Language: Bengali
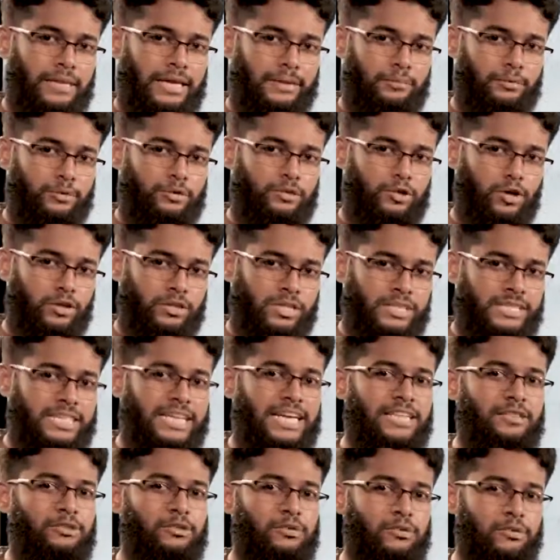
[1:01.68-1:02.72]
এবং স্বদেশী
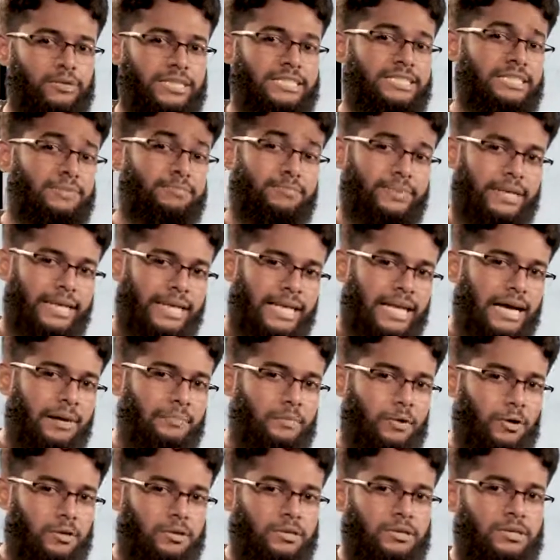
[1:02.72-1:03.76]
আন্দোলনের যে
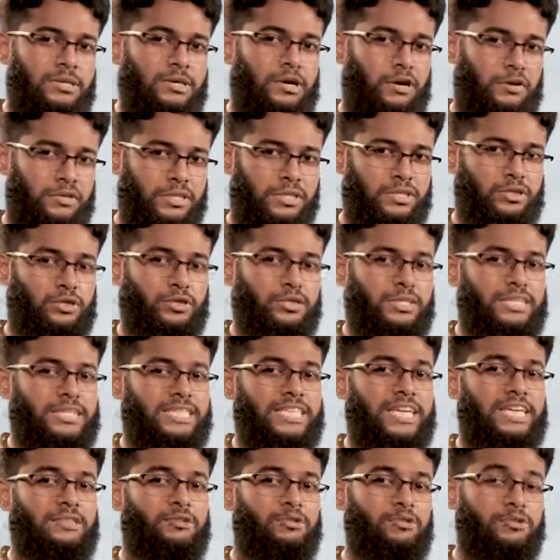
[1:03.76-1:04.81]
প্রেক্ষাপট অর্থাৎ
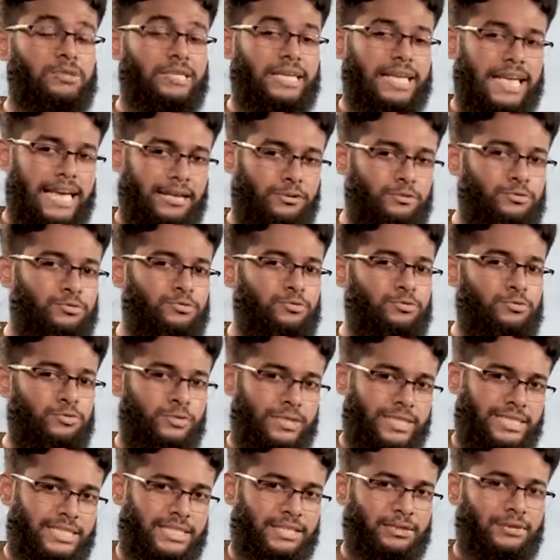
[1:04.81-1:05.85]
স্বদেশী আন্দোলন কেন শুরু
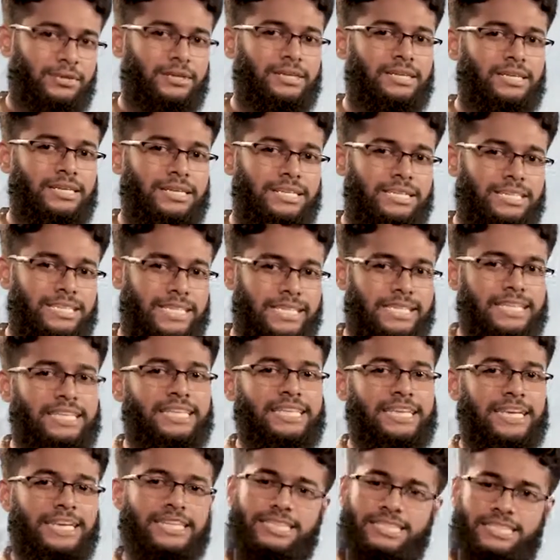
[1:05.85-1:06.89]
হয়েছিল সেটি
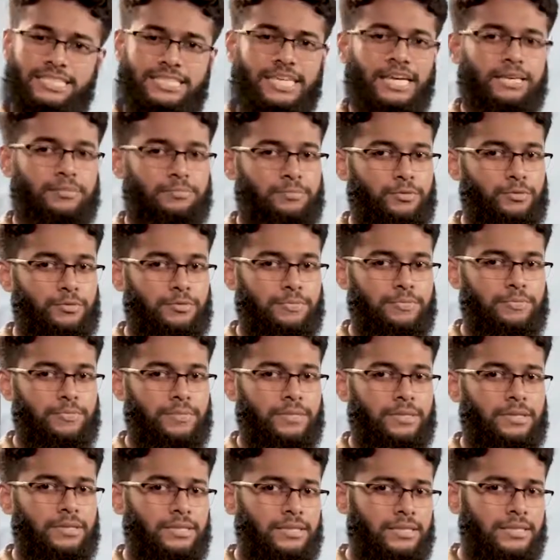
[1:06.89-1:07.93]
নিয়ে জানব
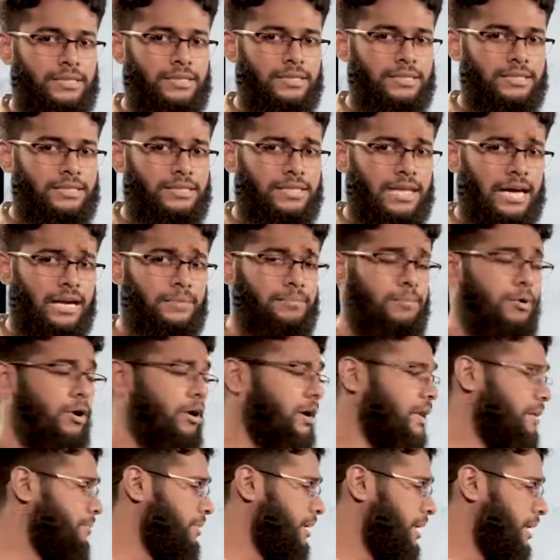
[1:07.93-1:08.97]
তারপর
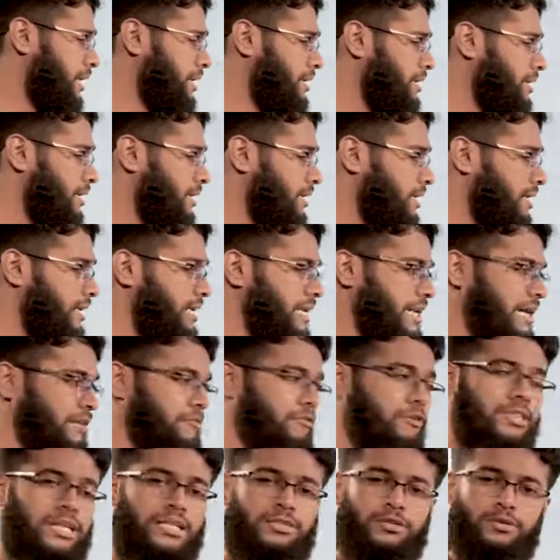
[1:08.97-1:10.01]
আমরা
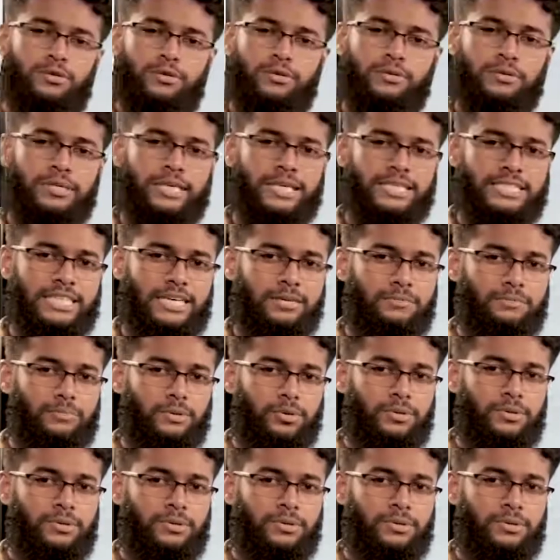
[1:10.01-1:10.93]
খিলাফত আন্দোলন নিয়ে জানব